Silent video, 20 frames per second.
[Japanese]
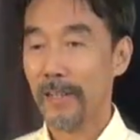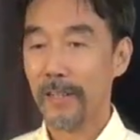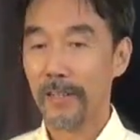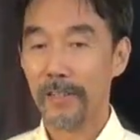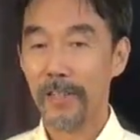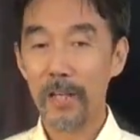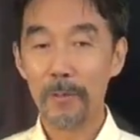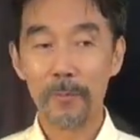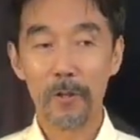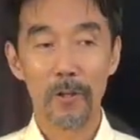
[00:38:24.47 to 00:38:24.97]

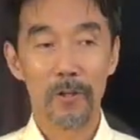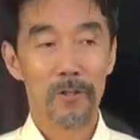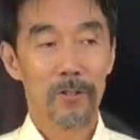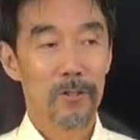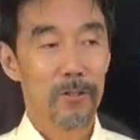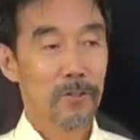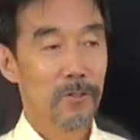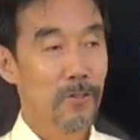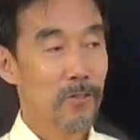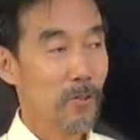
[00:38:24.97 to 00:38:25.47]
えー、で
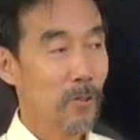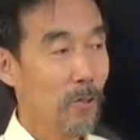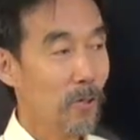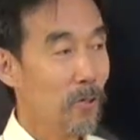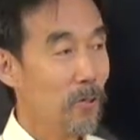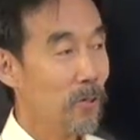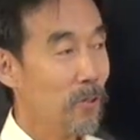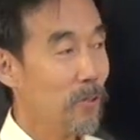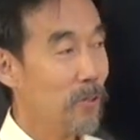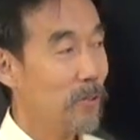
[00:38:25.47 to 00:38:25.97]
も
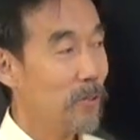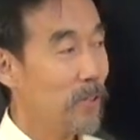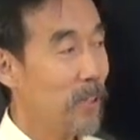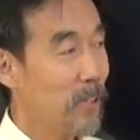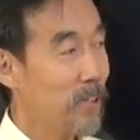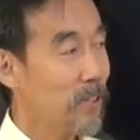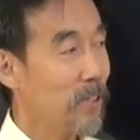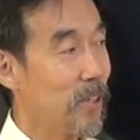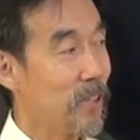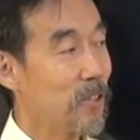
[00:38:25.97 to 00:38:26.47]
そうい
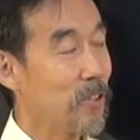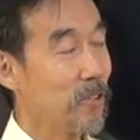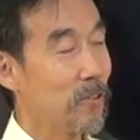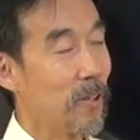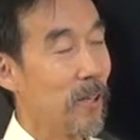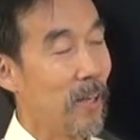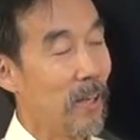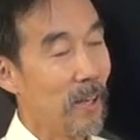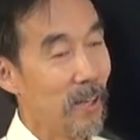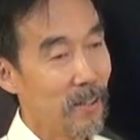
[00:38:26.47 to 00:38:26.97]
う弟子た
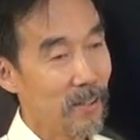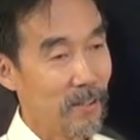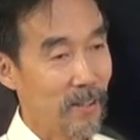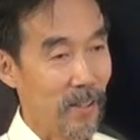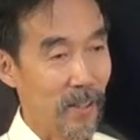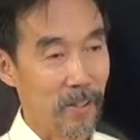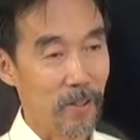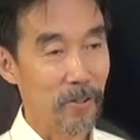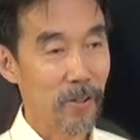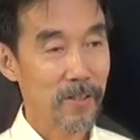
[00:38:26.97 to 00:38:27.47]
ちをあ
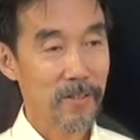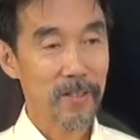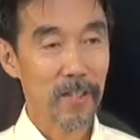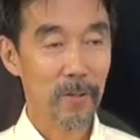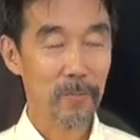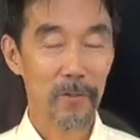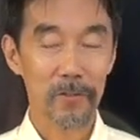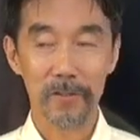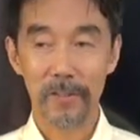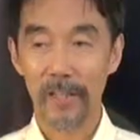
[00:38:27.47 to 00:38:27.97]
えて弱
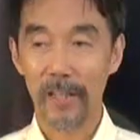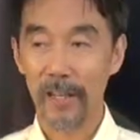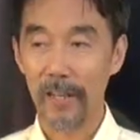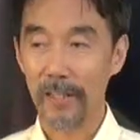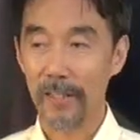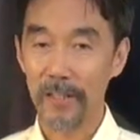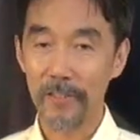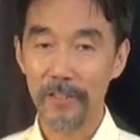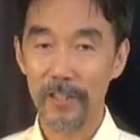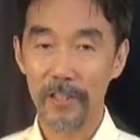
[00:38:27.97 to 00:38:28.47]
さを持っ
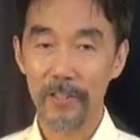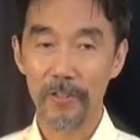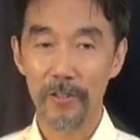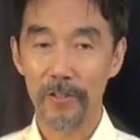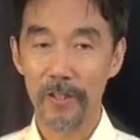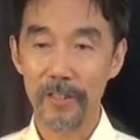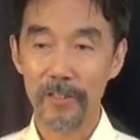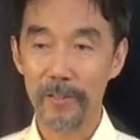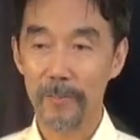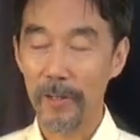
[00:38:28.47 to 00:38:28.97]
た弟子た
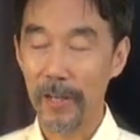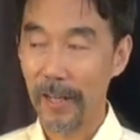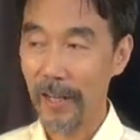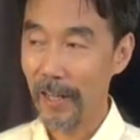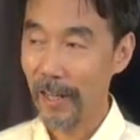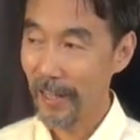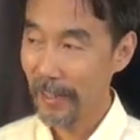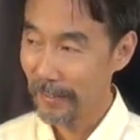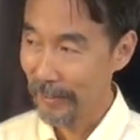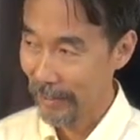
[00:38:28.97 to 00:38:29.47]
ちをイエス
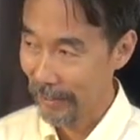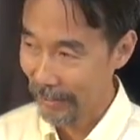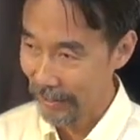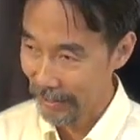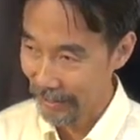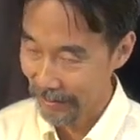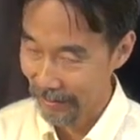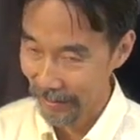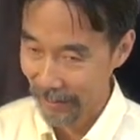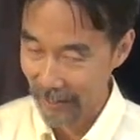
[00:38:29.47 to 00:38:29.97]
様あえ
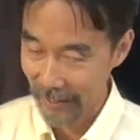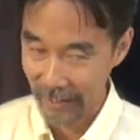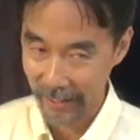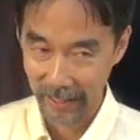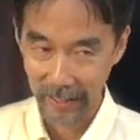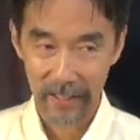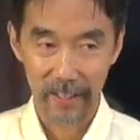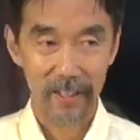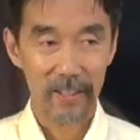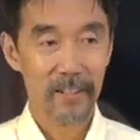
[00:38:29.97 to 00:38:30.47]
て選ん
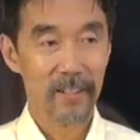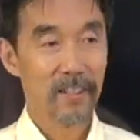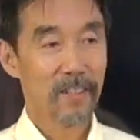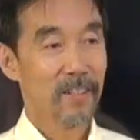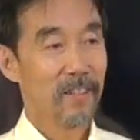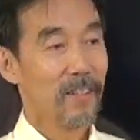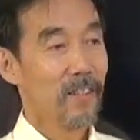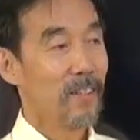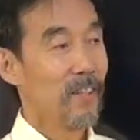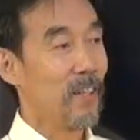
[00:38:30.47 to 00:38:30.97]
で、
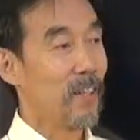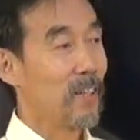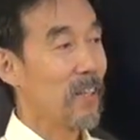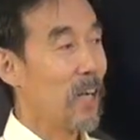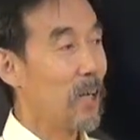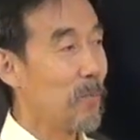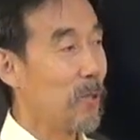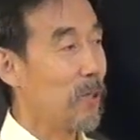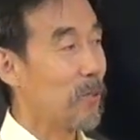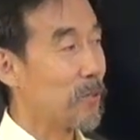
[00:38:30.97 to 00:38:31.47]

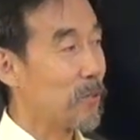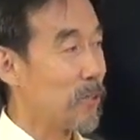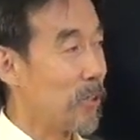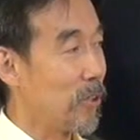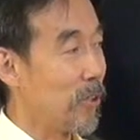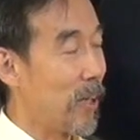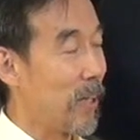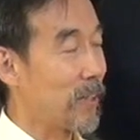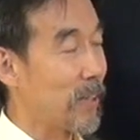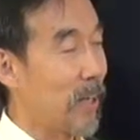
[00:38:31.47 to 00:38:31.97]
えー、神の
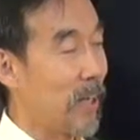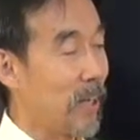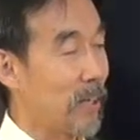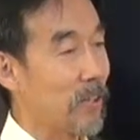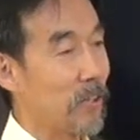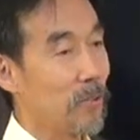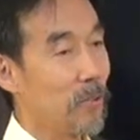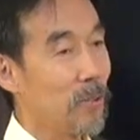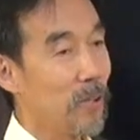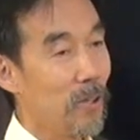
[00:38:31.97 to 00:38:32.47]
国の
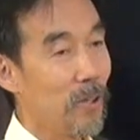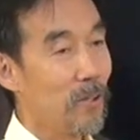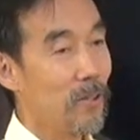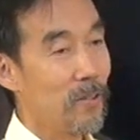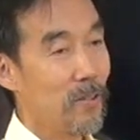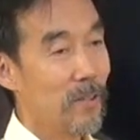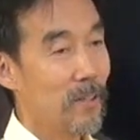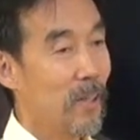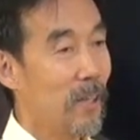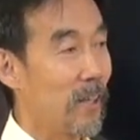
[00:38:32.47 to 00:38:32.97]
働き
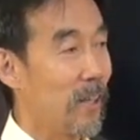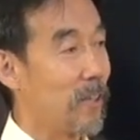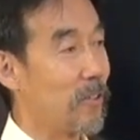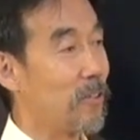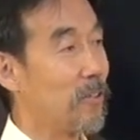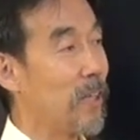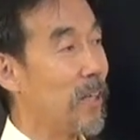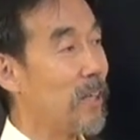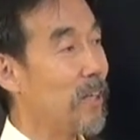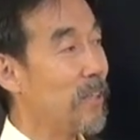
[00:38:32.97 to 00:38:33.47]
を彼
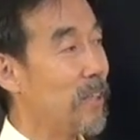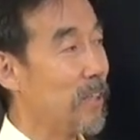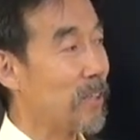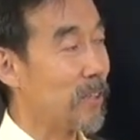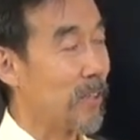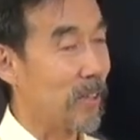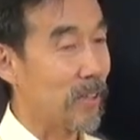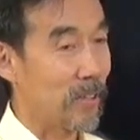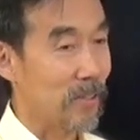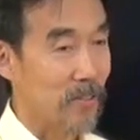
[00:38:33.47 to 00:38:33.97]
らに委ね
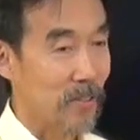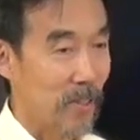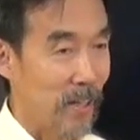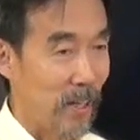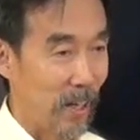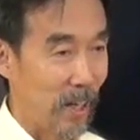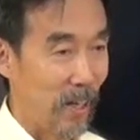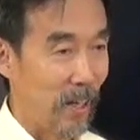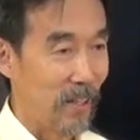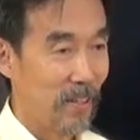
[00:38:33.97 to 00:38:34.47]
ていったわけで
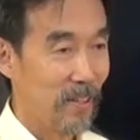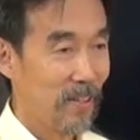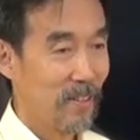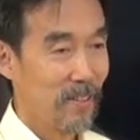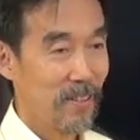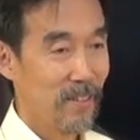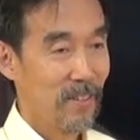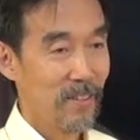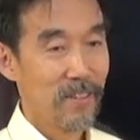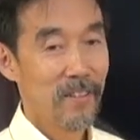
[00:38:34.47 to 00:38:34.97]
すね
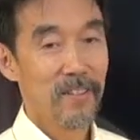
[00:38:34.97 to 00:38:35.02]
